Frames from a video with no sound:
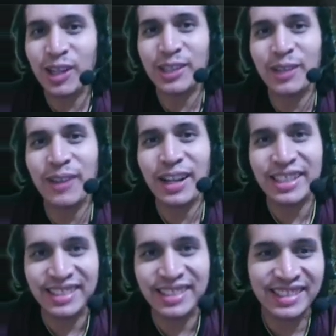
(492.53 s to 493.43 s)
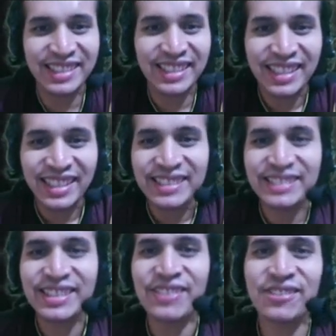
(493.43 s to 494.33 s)
revelation,
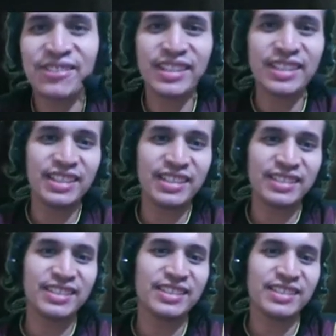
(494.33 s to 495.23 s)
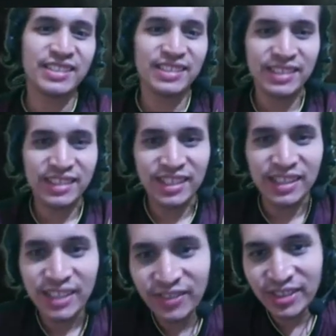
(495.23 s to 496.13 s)
Revelation
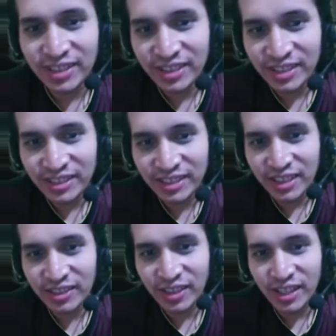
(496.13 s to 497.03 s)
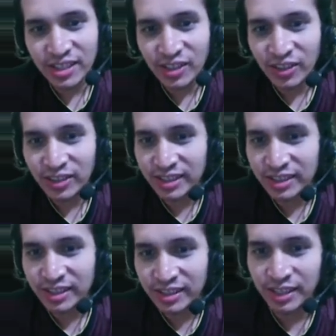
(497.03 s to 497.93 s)
episode 1 into the
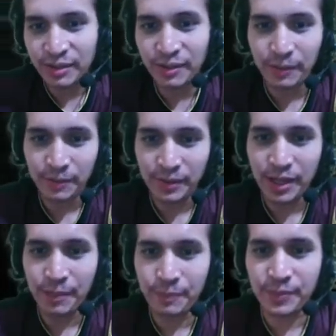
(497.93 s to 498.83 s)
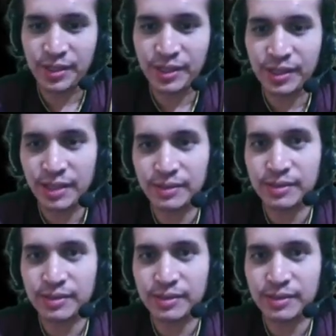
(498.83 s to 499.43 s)
deep deep deep